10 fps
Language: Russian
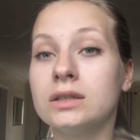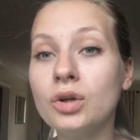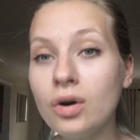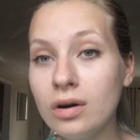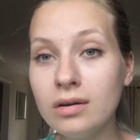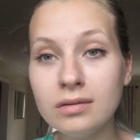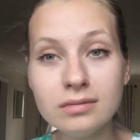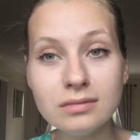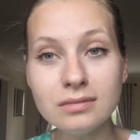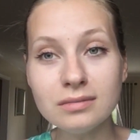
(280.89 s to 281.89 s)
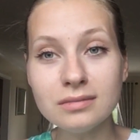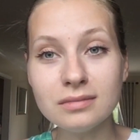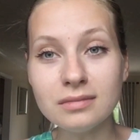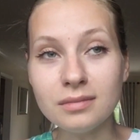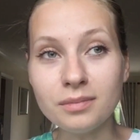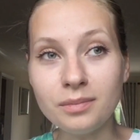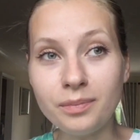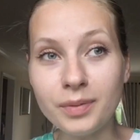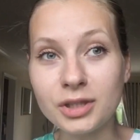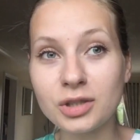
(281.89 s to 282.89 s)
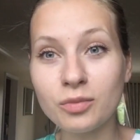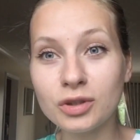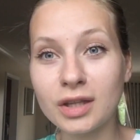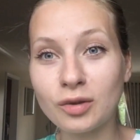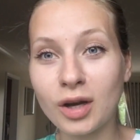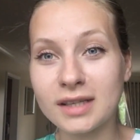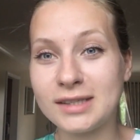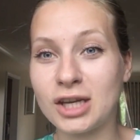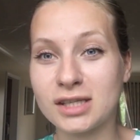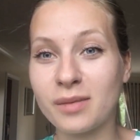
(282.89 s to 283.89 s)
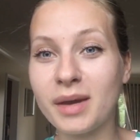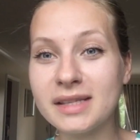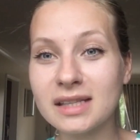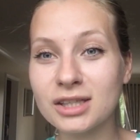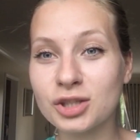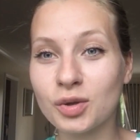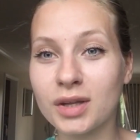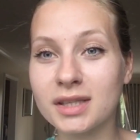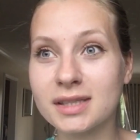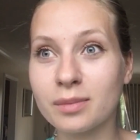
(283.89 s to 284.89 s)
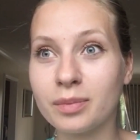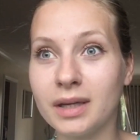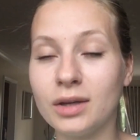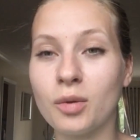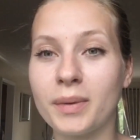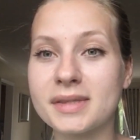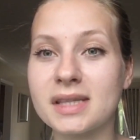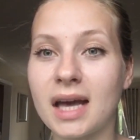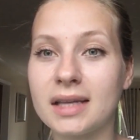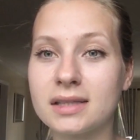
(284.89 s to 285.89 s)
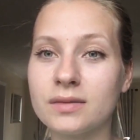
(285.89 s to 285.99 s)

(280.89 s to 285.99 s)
Но Почему-то я только сейчас заметила, что они забыли ее поставить.